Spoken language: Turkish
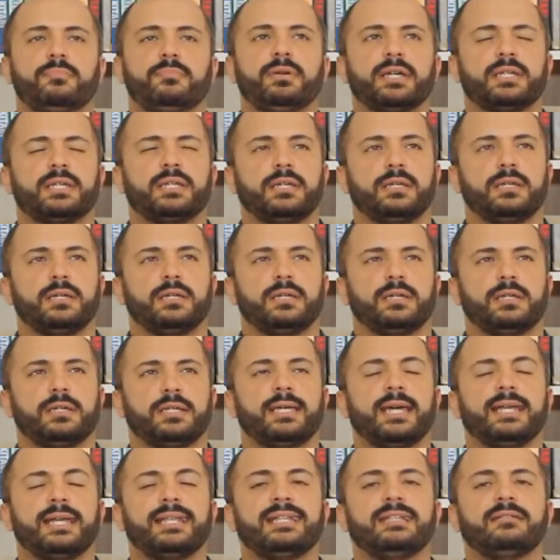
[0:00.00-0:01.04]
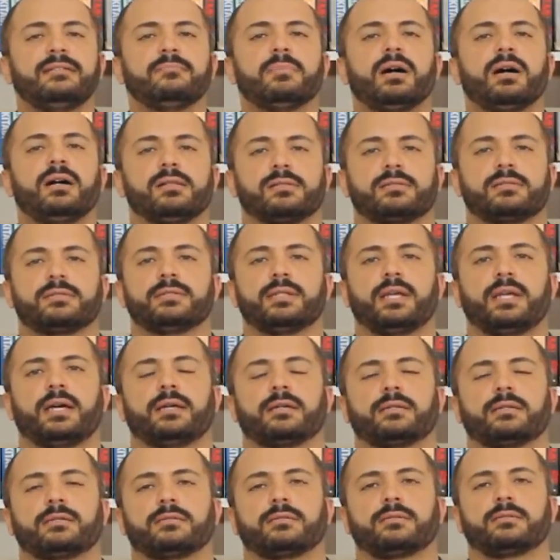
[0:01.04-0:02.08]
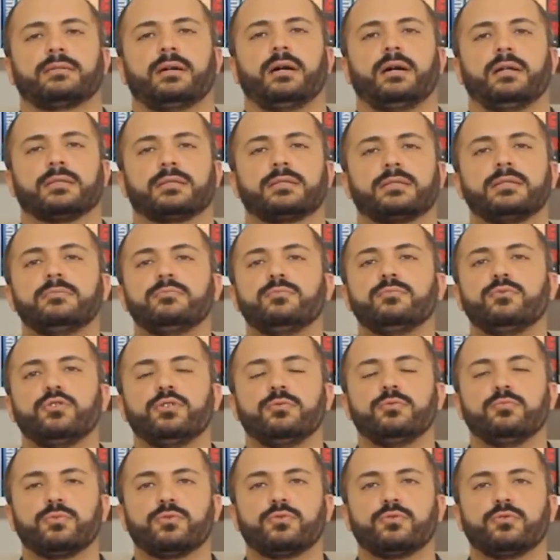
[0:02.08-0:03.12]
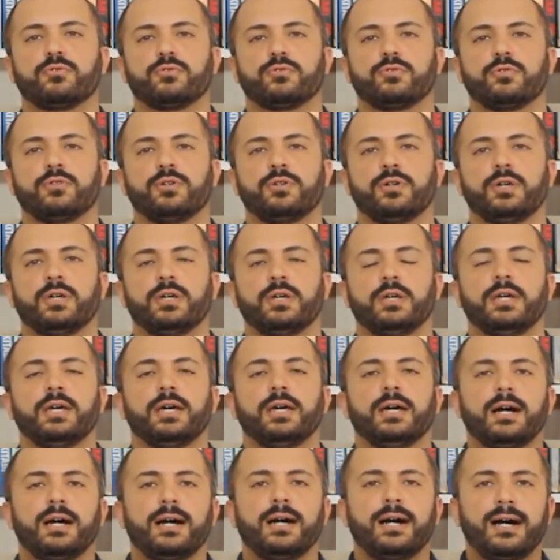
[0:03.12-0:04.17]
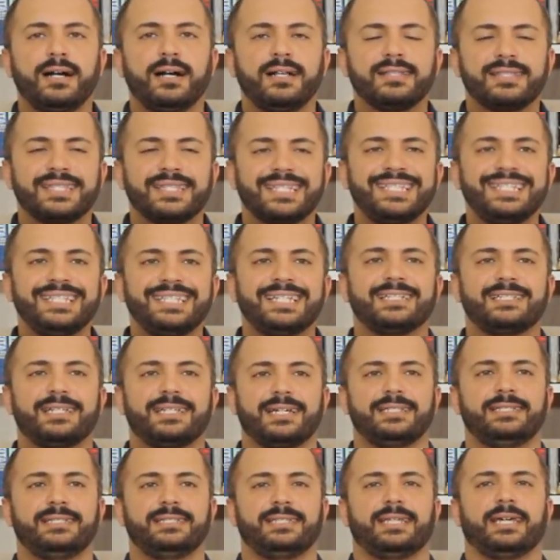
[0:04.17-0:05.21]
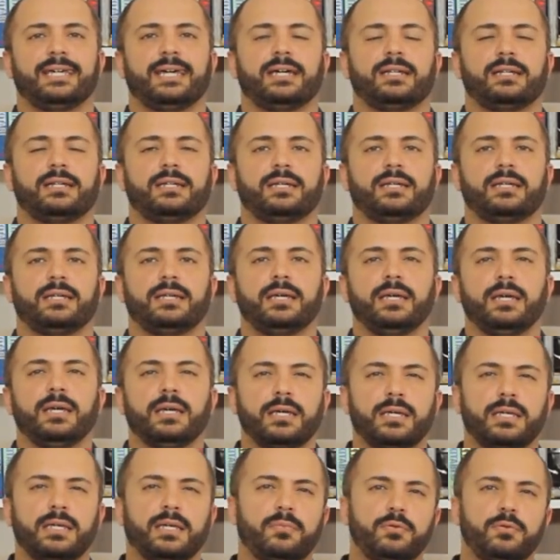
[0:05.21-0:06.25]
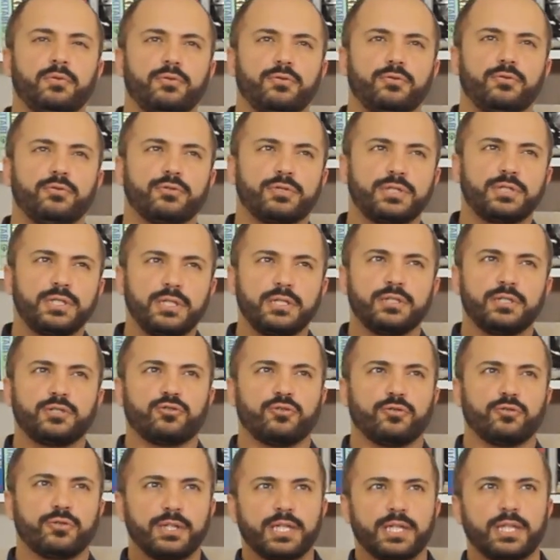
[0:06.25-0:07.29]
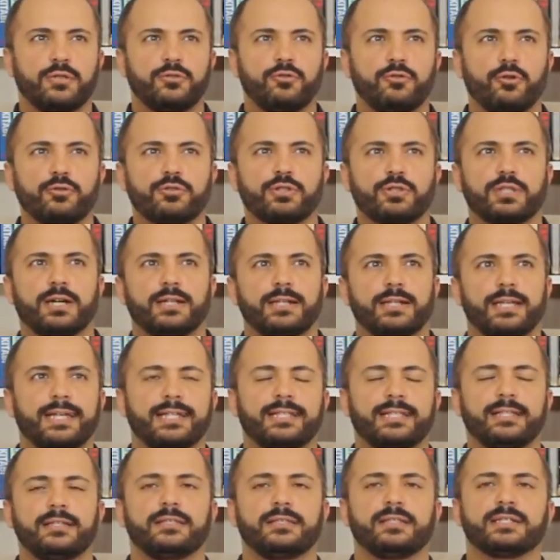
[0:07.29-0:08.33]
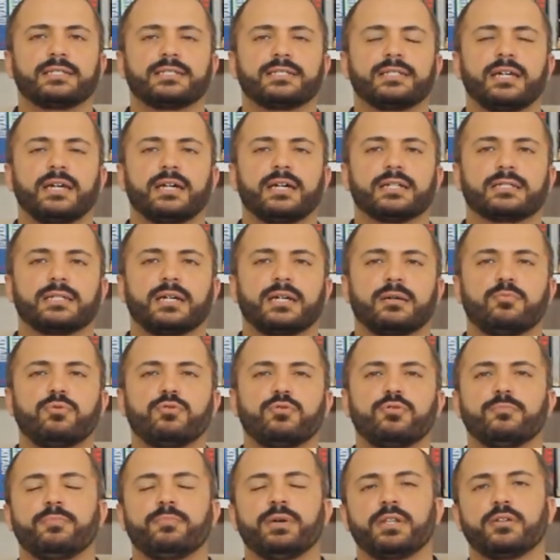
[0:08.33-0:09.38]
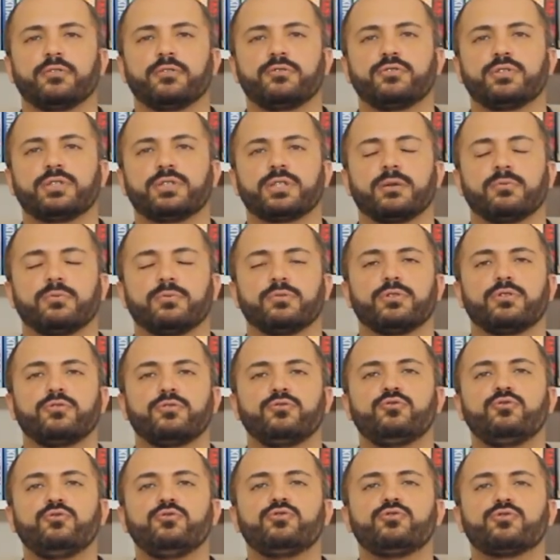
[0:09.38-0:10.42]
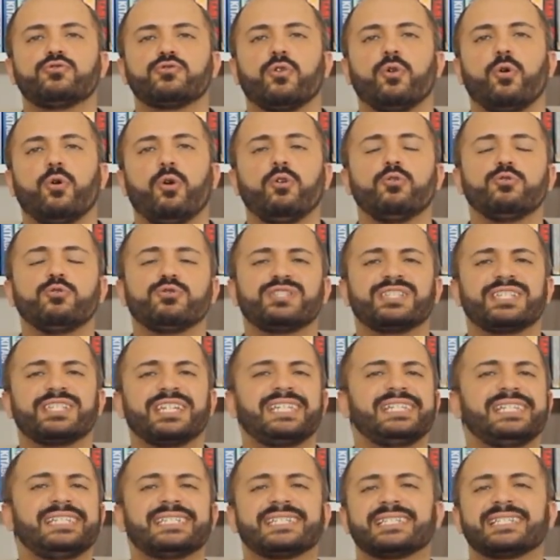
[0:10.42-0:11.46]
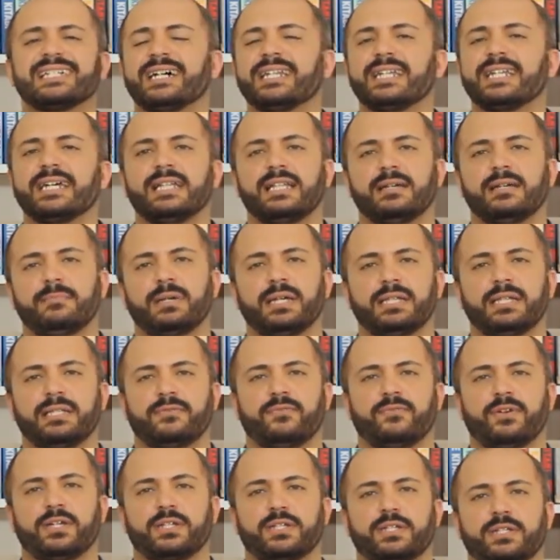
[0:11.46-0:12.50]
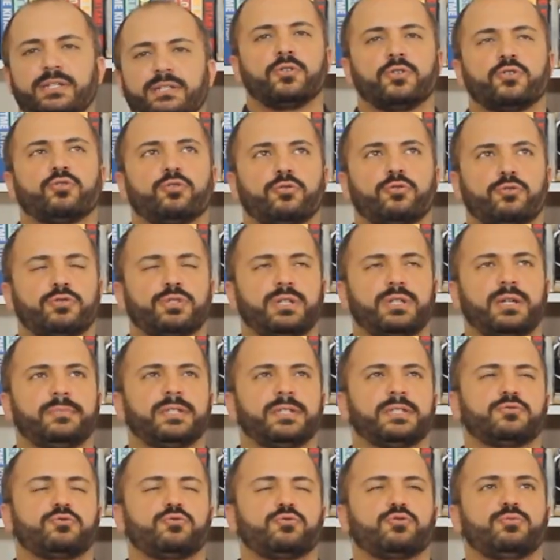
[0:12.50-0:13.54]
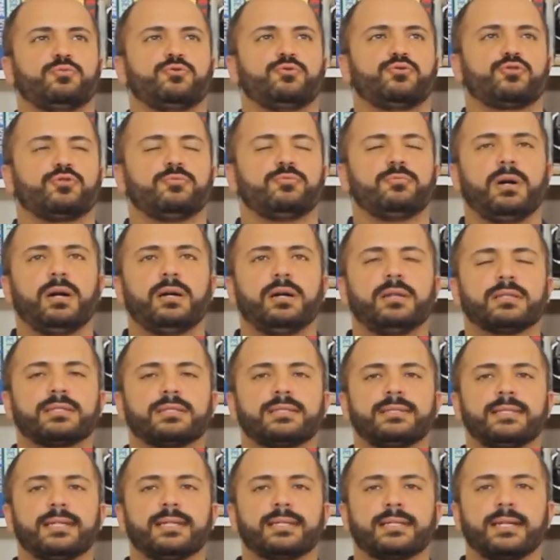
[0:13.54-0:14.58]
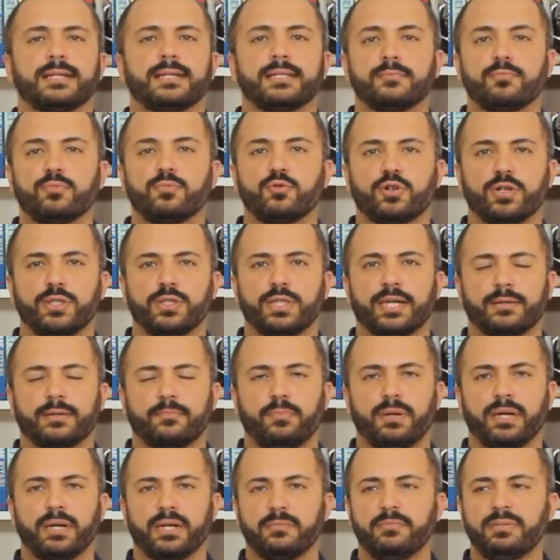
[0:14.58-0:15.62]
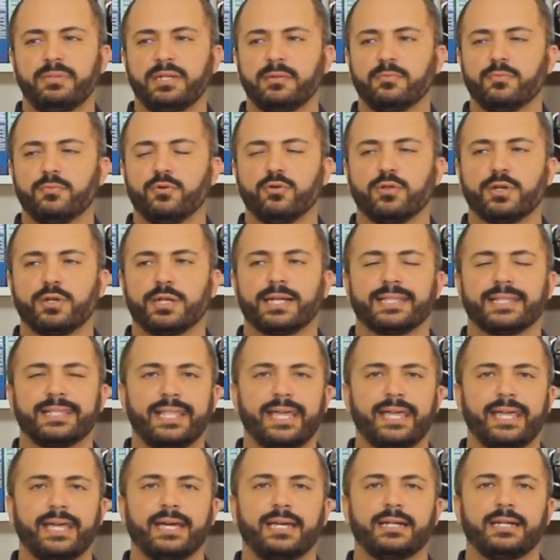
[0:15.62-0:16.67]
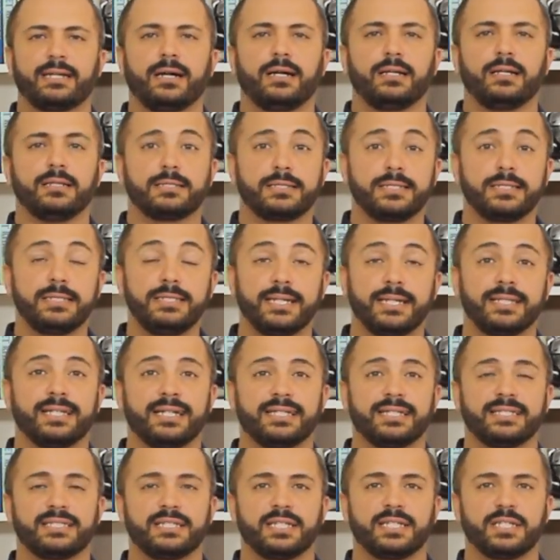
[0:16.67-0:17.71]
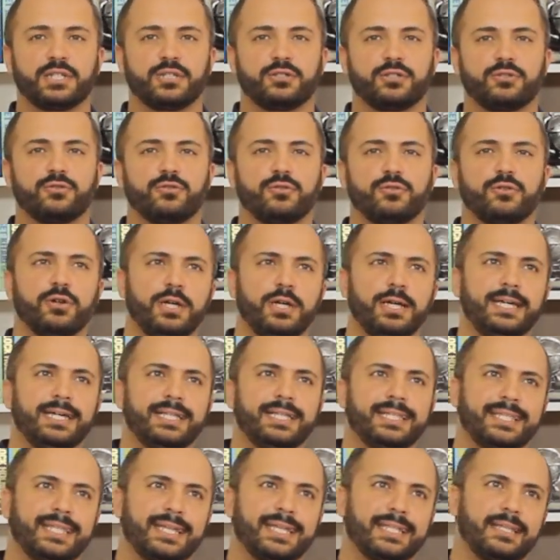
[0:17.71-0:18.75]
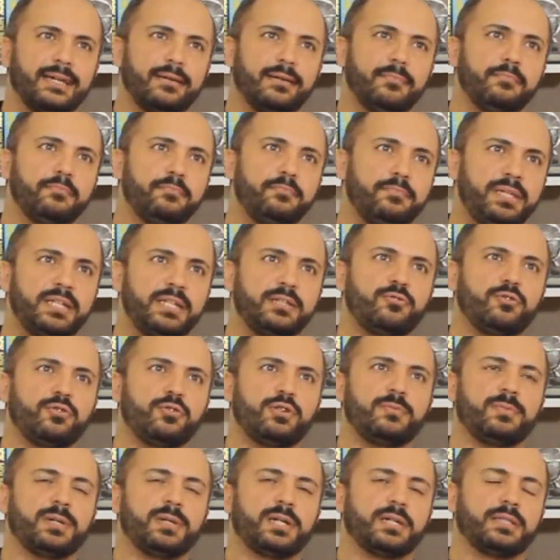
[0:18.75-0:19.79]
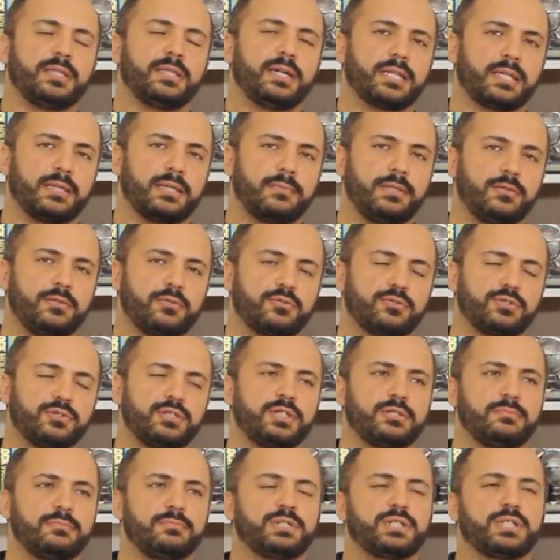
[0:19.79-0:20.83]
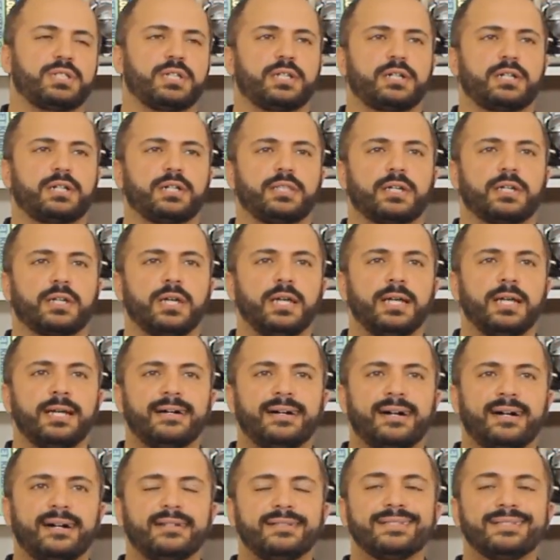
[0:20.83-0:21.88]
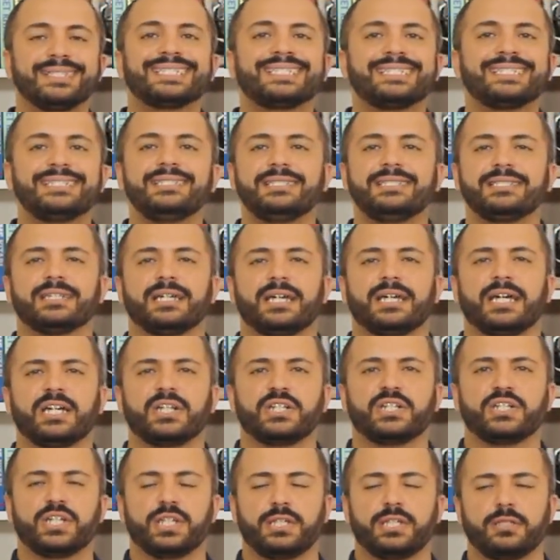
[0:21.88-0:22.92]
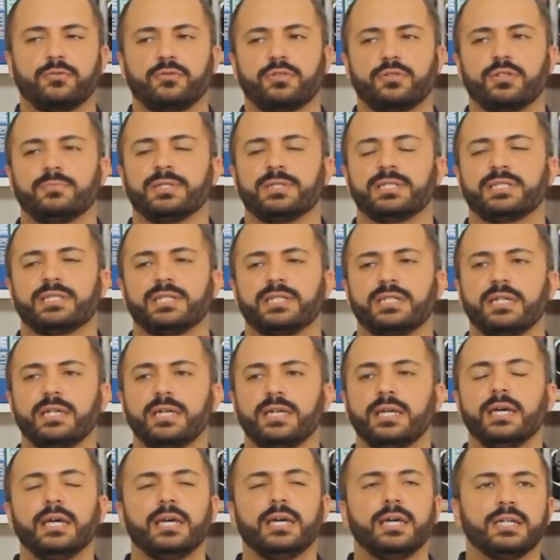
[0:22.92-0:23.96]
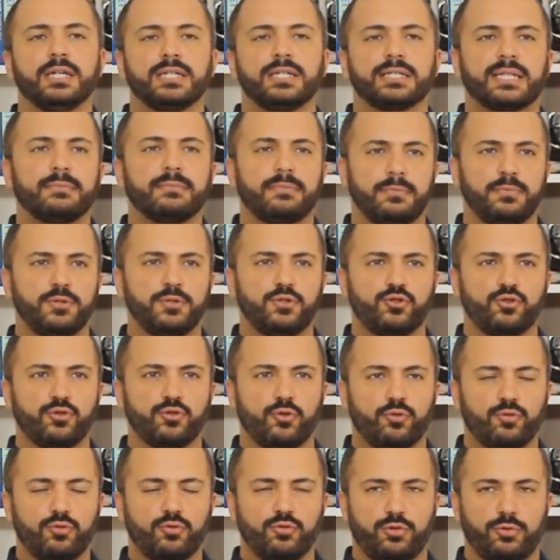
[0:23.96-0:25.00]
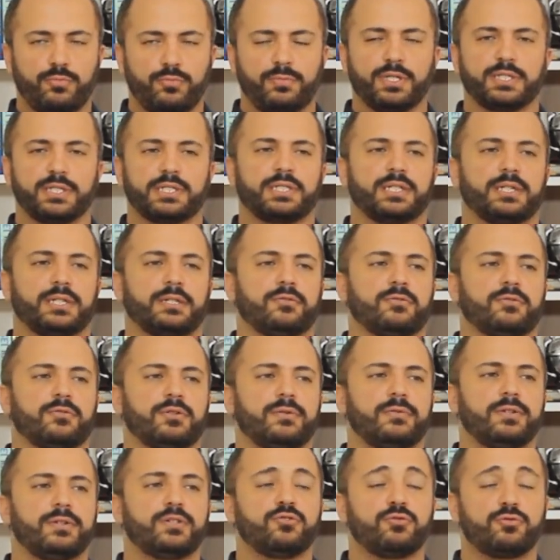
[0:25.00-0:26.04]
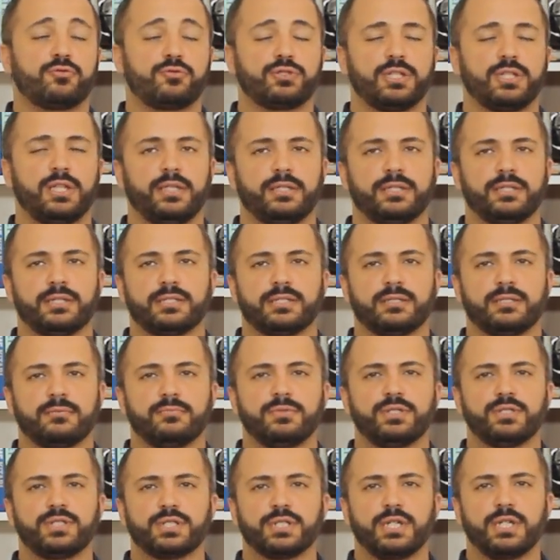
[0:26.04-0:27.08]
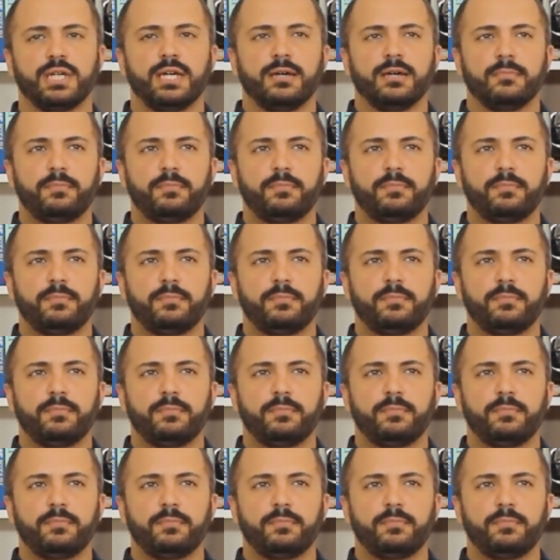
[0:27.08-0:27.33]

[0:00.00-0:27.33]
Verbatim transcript: Peki gelelim altına. Altın mühim konu. Altın neden değerli? 2014 yılı sonraki 4 tane ekleni de sayarsak bugün periyodik tabloda 118 tane element var. Çok güzel bir yazı okumuştum. Altın neden bu kadar para birimi olarak değerli? Altın neden seçiliyor? Neden bir döneme kadar ki 1970'lere kadar altındı her şeyin ödemesi? Sebebi şu okuduğum yazıya göre ve çok güzel anlatılmış.